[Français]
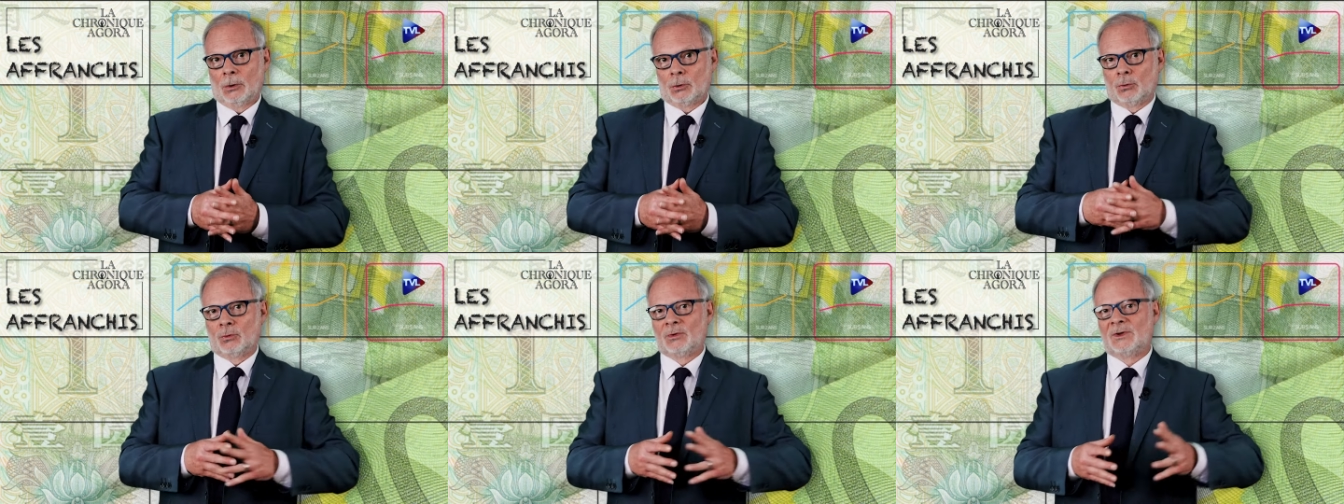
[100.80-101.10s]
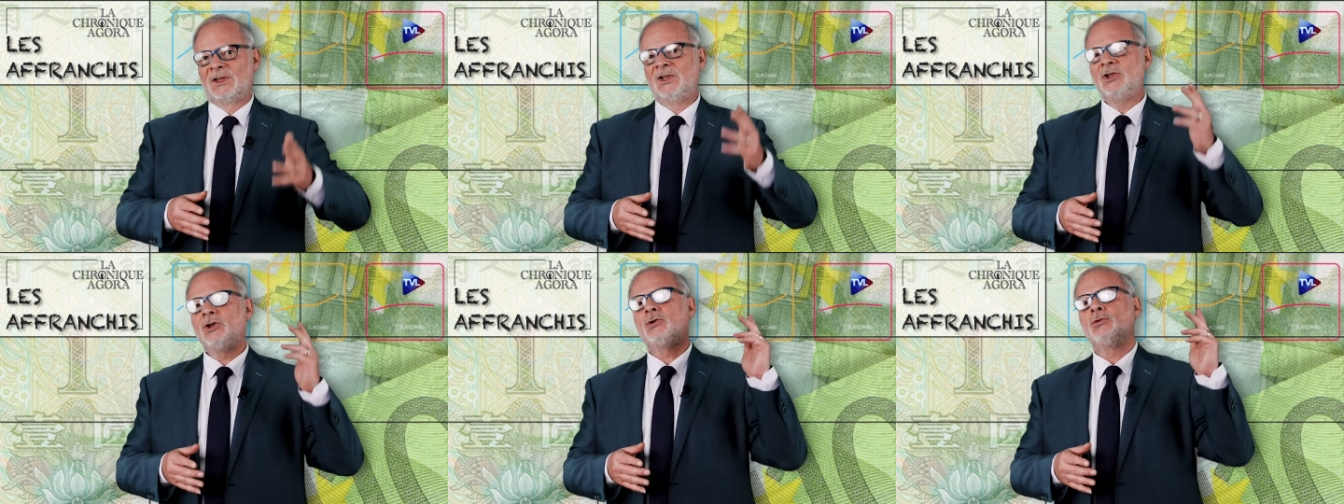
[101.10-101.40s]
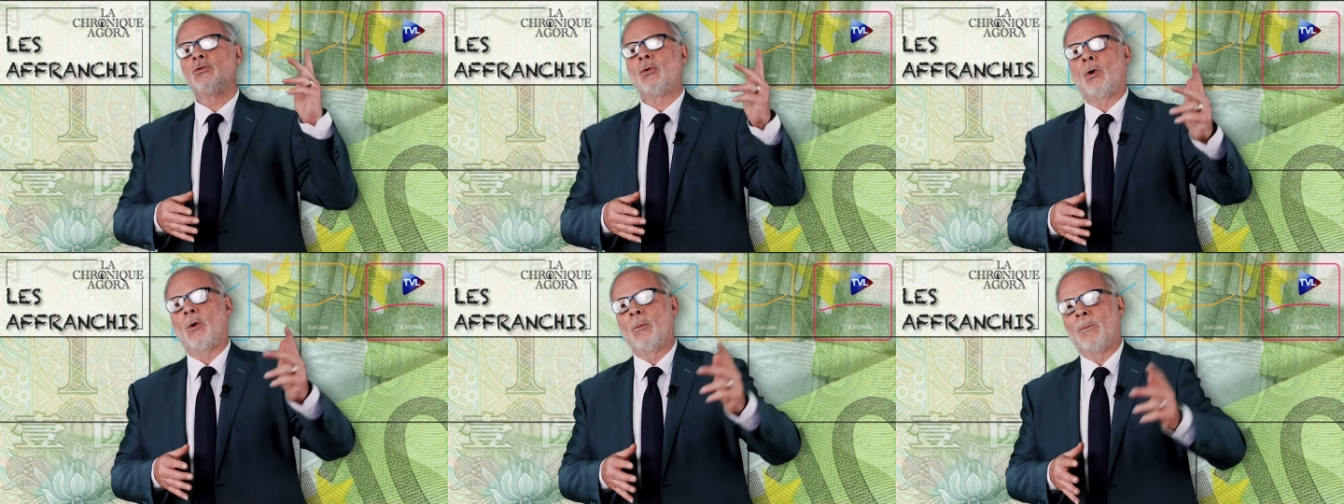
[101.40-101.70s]
que 10
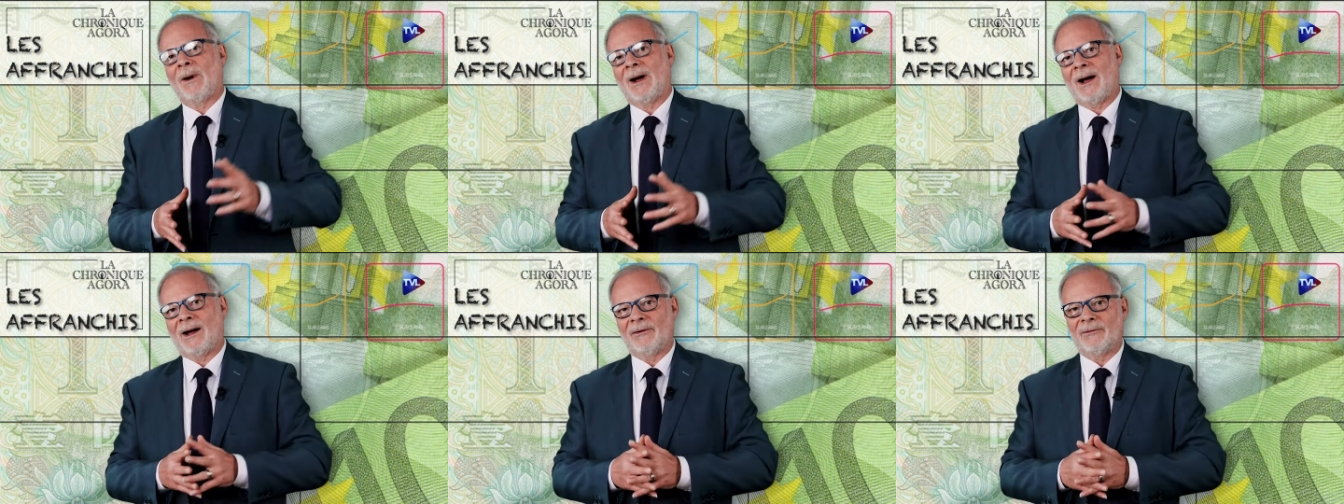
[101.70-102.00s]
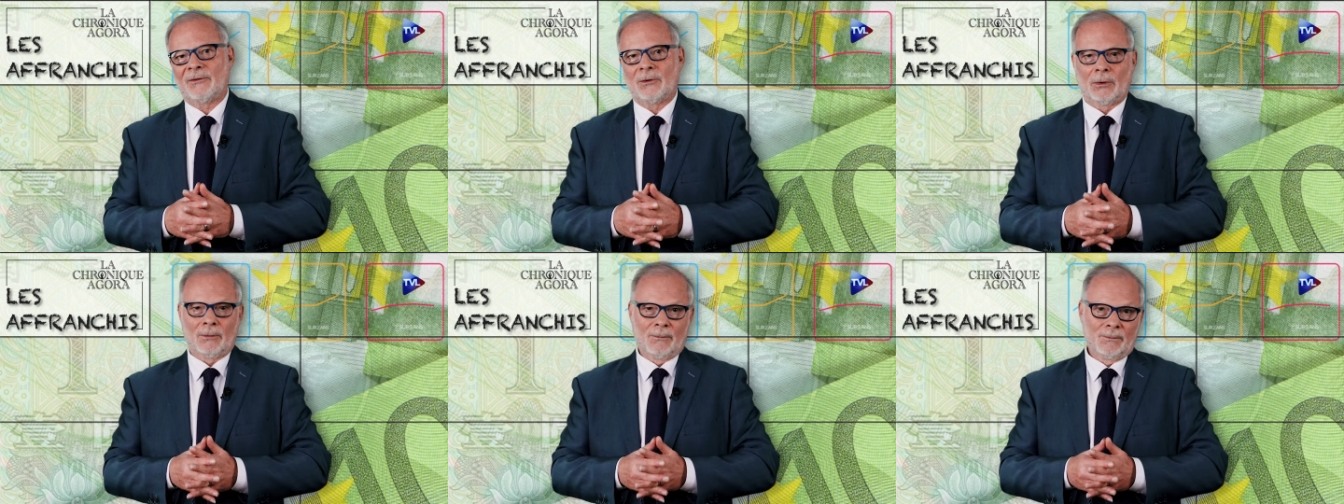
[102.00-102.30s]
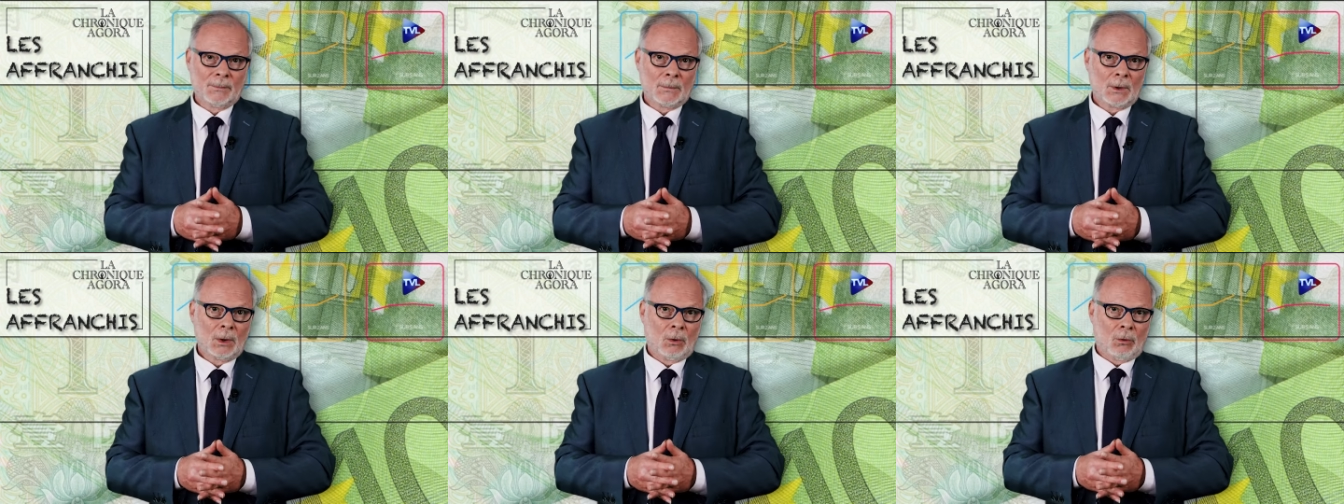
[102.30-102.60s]
jours
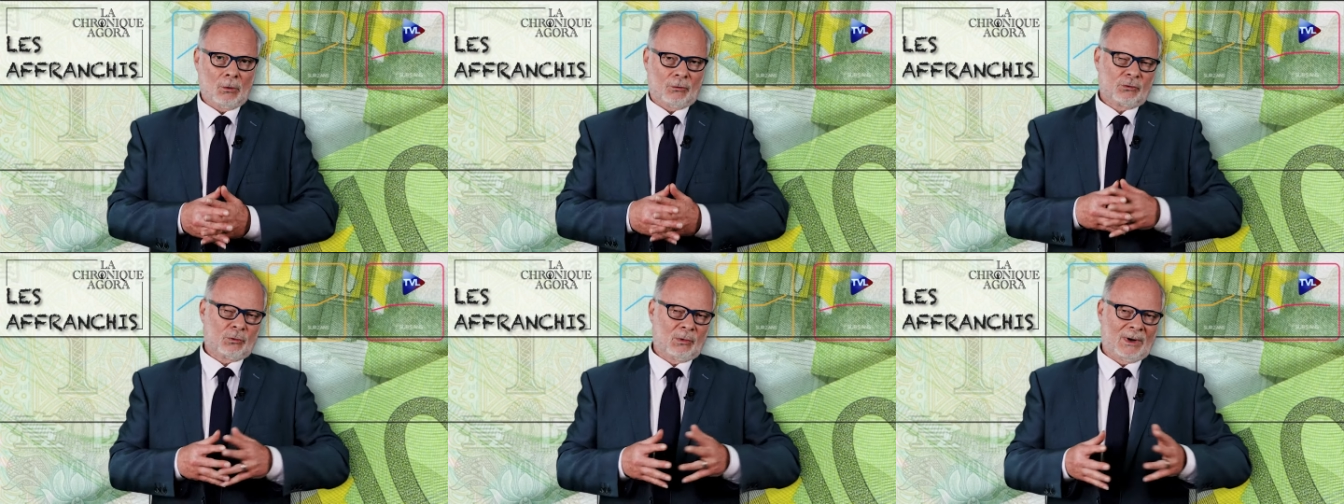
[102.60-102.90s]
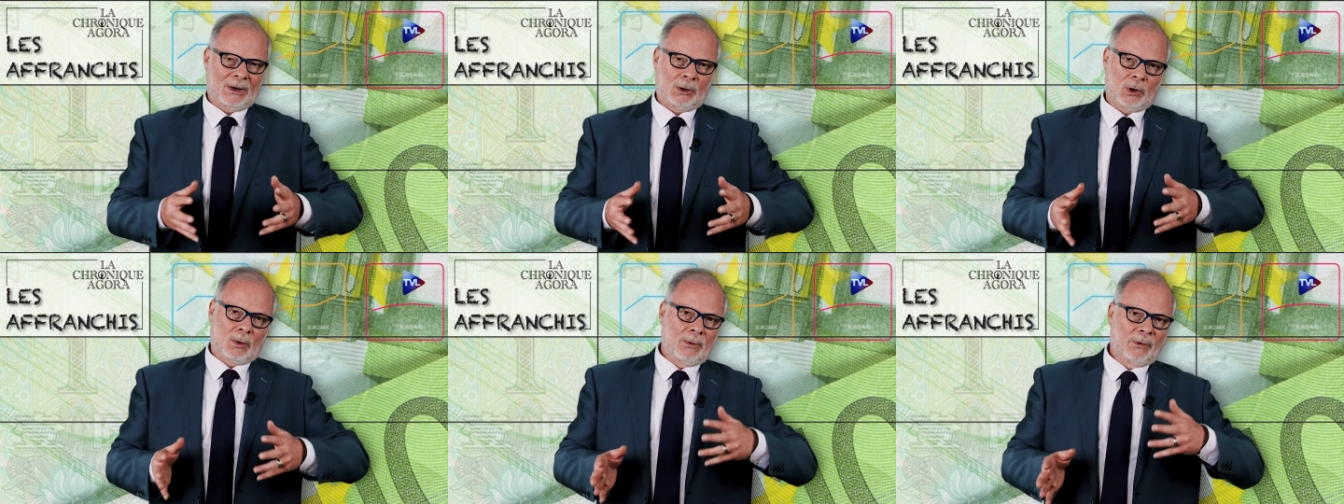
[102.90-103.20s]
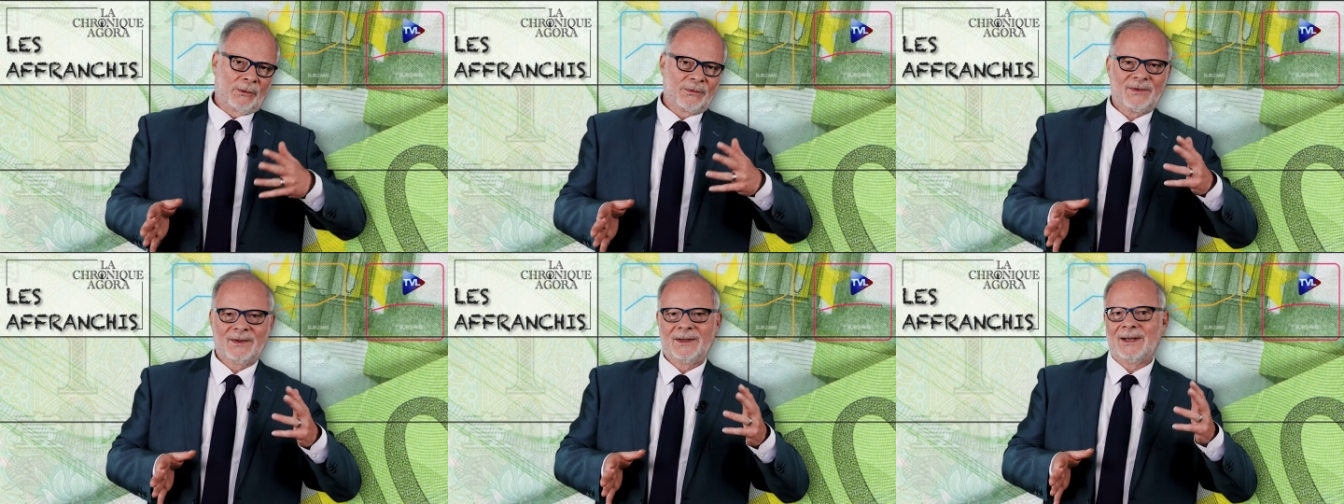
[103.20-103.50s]
auparavant lorsqu'on a
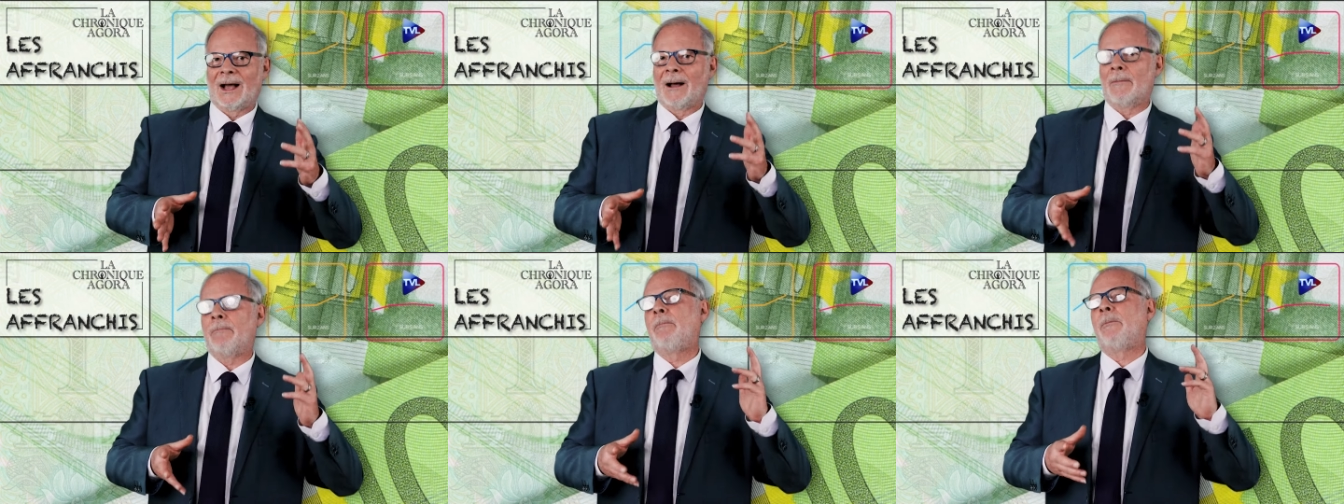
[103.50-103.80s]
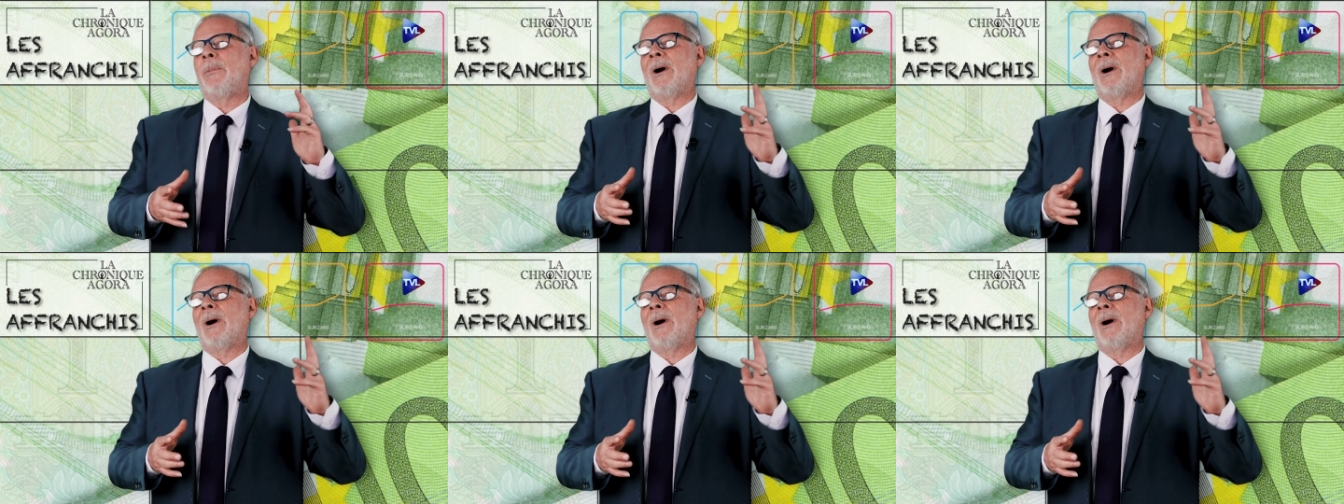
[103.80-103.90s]
commencé à